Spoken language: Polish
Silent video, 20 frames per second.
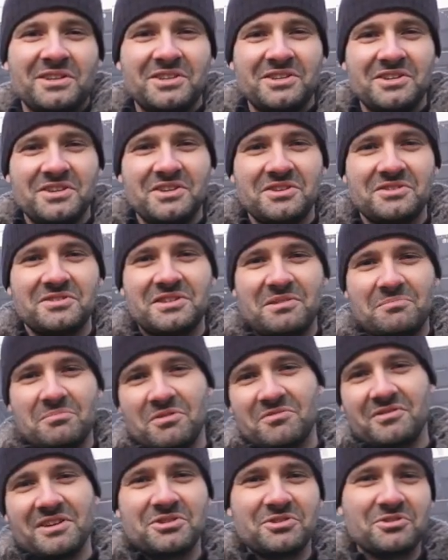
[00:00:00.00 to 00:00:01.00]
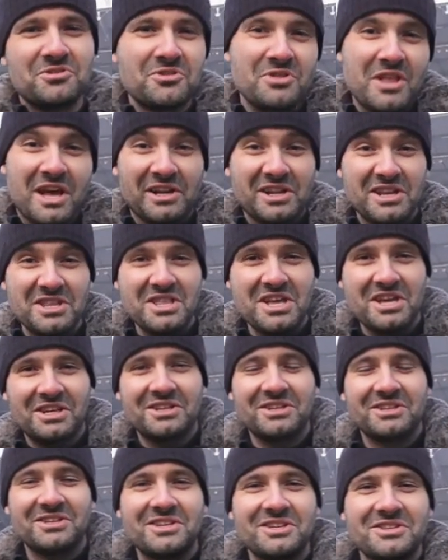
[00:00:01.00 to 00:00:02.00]
i zaprowadzono na
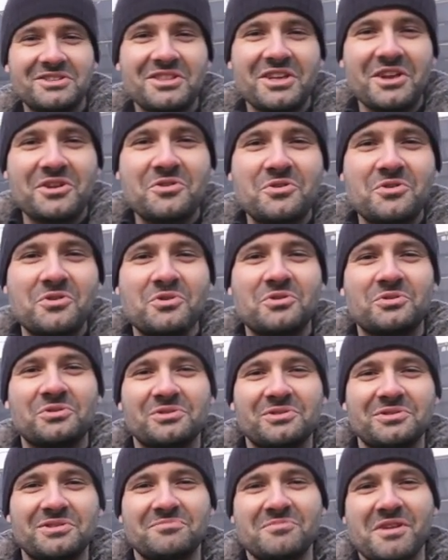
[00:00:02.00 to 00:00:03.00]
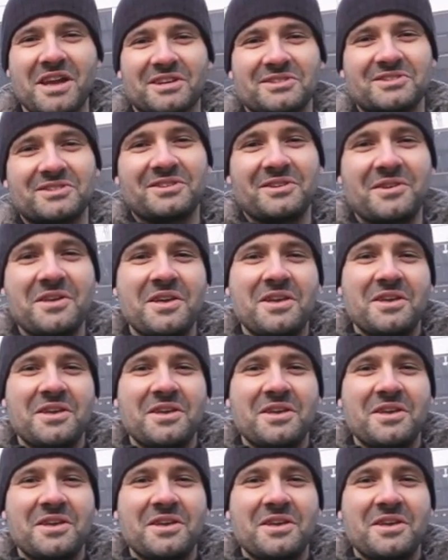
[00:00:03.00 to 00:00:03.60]
rynek jednego z miast.